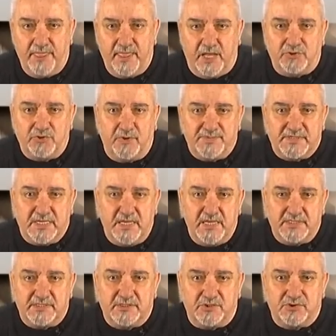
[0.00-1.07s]
А то
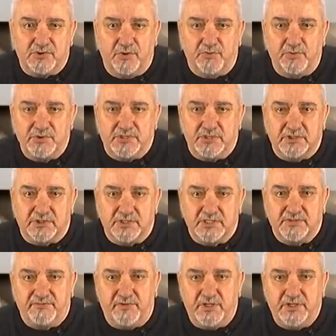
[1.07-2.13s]
обстоятельство, что Путин с
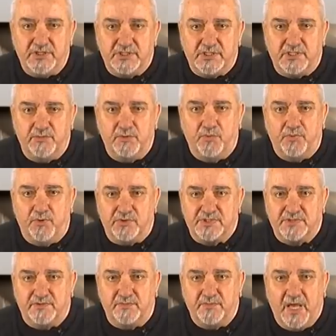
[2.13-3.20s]
шизофреническим
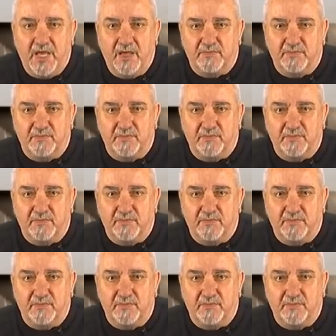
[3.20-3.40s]
упорством